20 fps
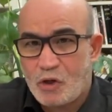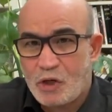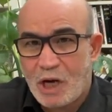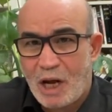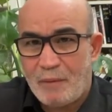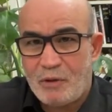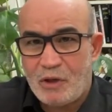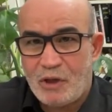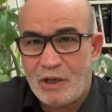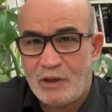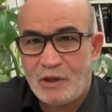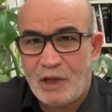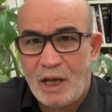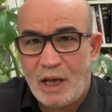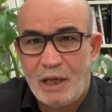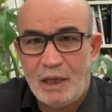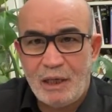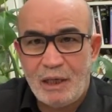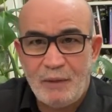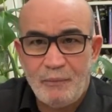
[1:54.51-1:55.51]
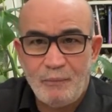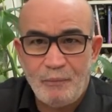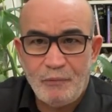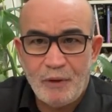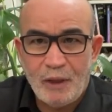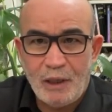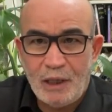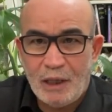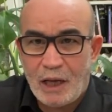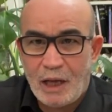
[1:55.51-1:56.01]
الشعب الجزائري
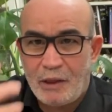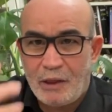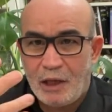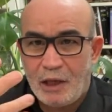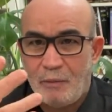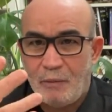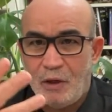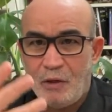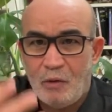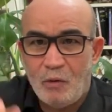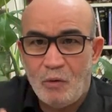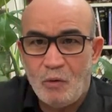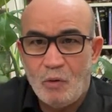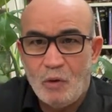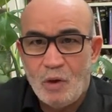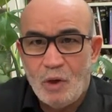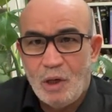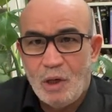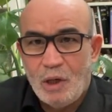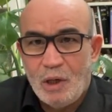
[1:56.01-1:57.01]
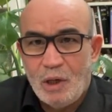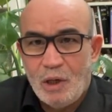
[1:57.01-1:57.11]
لكثير منه